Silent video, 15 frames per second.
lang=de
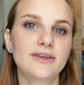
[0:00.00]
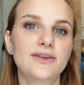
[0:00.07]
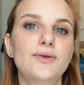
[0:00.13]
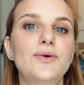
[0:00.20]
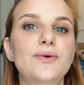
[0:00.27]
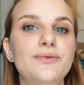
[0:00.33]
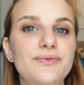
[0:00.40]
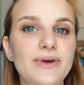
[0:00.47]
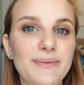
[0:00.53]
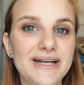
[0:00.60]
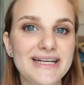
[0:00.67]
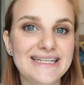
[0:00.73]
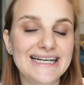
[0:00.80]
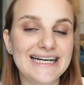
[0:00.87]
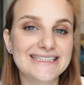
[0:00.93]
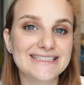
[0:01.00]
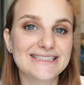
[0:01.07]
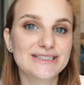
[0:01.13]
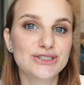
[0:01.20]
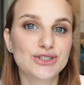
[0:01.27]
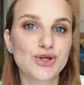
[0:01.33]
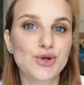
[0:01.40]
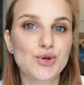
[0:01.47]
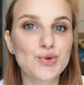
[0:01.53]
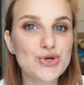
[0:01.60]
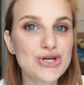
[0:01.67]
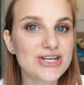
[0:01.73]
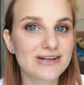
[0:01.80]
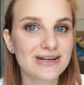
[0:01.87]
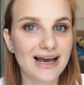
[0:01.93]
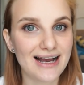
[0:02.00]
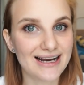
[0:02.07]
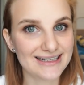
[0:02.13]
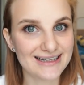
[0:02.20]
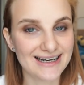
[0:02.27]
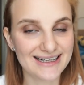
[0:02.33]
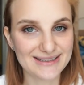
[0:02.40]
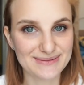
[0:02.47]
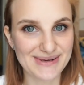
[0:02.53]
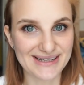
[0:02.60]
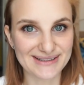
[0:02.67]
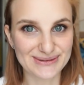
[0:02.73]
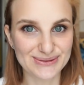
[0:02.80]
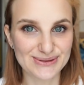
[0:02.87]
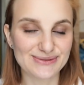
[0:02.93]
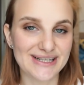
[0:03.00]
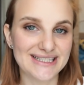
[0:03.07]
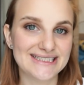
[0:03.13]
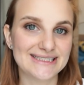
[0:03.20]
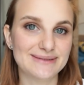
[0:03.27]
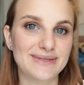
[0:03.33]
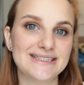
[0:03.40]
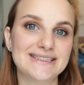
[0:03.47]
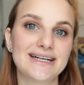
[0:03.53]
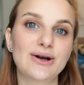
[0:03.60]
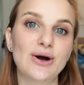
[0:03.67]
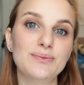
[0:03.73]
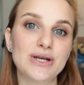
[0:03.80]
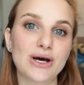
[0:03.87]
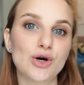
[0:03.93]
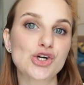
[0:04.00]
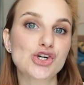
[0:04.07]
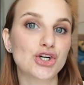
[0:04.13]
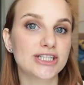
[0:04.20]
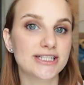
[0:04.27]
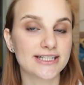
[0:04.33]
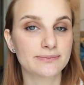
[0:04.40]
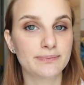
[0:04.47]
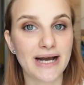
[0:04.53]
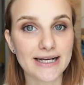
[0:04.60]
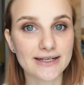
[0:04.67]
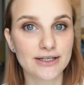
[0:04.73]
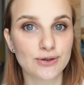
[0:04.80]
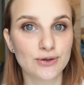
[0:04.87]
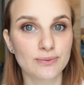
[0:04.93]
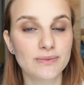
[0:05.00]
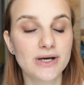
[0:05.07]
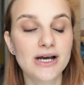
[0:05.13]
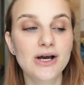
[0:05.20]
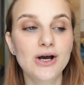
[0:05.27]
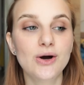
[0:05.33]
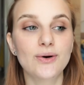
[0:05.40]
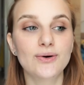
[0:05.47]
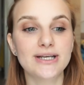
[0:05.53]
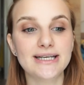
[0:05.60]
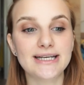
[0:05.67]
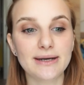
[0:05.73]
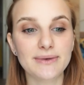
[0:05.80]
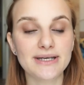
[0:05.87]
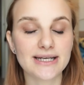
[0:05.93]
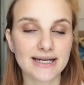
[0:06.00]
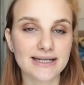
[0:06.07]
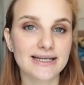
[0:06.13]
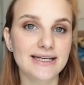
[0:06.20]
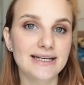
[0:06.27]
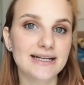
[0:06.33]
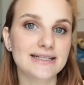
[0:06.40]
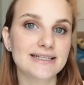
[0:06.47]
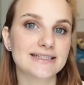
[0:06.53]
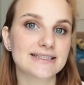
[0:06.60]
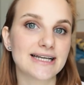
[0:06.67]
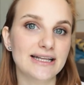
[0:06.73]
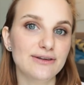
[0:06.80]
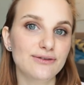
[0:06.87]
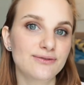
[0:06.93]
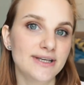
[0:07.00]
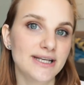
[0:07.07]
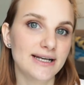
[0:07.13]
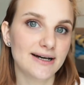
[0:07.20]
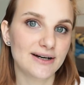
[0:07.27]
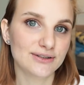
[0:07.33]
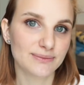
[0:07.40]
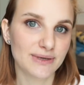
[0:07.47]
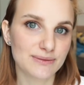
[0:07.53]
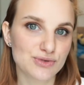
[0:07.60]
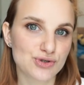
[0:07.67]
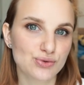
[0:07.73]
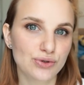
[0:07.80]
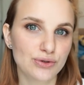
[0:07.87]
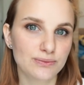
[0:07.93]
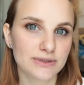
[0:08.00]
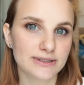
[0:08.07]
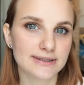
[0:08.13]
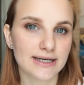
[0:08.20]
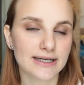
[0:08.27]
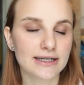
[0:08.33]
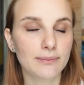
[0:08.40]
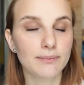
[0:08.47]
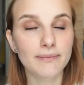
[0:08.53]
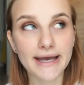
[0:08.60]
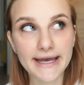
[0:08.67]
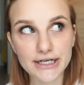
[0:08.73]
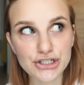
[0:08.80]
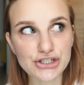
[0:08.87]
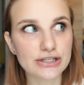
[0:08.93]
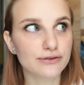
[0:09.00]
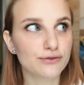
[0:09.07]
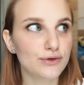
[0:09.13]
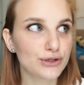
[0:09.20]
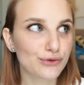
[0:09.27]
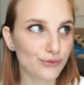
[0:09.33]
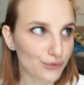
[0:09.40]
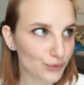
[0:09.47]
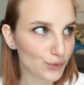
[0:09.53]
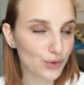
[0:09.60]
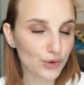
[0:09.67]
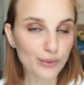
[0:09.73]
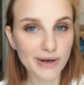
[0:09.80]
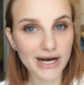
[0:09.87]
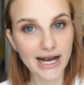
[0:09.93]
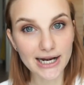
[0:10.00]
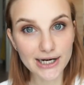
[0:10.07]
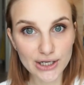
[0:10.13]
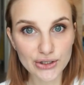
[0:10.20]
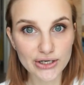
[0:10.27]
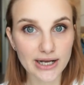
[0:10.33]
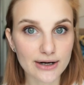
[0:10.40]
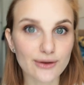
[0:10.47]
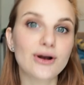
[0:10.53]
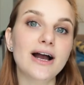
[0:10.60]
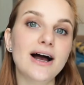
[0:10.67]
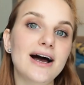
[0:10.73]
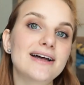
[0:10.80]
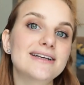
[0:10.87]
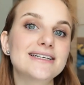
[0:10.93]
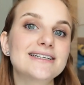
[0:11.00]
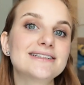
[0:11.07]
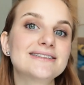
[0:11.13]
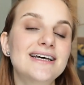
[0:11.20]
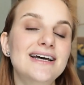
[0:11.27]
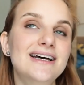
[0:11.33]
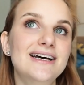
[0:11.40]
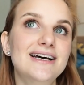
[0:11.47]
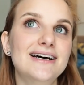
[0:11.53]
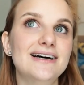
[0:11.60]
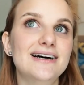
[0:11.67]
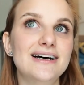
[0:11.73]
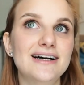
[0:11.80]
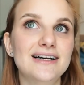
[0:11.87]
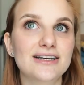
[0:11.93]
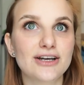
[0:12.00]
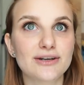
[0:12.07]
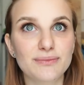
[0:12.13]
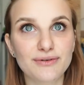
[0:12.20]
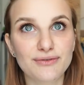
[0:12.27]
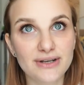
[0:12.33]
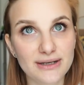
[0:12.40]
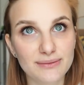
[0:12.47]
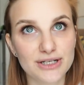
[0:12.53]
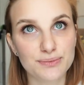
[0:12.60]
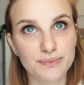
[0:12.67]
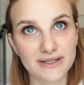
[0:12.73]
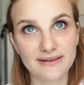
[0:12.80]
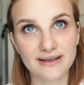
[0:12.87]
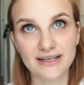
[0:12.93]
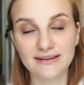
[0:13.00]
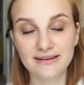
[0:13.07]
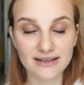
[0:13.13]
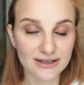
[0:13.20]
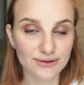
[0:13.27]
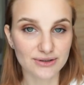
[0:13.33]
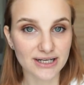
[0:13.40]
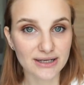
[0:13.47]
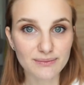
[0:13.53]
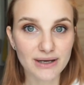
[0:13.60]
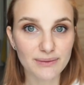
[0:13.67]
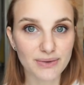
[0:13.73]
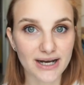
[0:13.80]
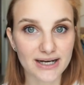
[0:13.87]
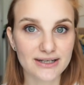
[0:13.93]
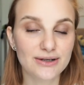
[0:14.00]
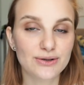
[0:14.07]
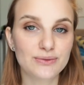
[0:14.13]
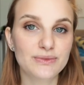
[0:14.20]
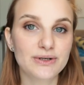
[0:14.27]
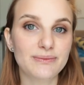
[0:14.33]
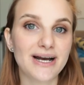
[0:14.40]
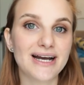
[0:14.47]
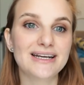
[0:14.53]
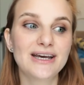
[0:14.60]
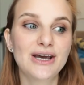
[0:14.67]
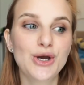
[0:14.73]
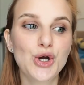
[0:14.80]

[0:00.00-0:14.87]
So, wenn man die ganzen Grundlagen hat im ersten und zweiten Semester, kommt auch schon das Praktikum. Und ich kann mich daran erinnern, dass ganz viele aus meinem Studium gesagt haben, Mensch, das ist viel zu früh, man kann doch da noch gar nichts. Äh, ich hätte mich viel lieber spezialisiert und dann mein Praktikum gemacht.